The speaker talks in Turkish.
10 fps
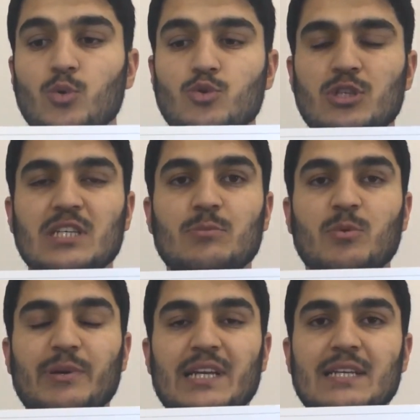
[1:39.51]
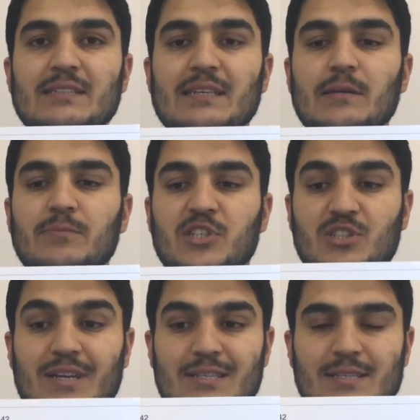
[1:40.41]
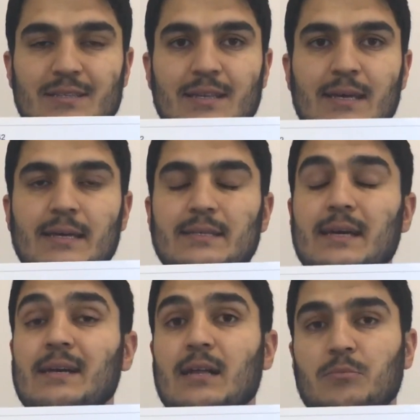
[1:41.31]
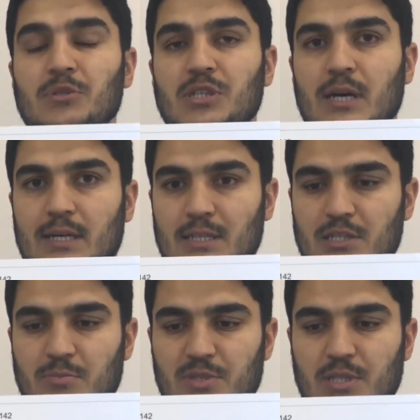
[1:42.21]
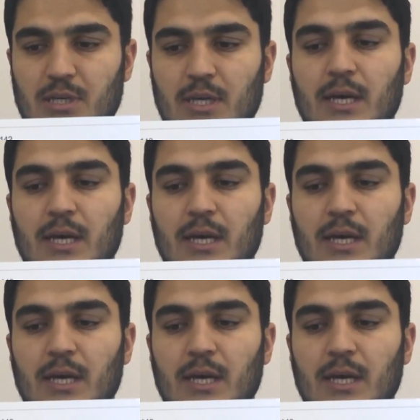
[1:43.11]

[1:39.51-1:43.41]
3.21'lik dilim içerisinde yer almış arkadaşımız.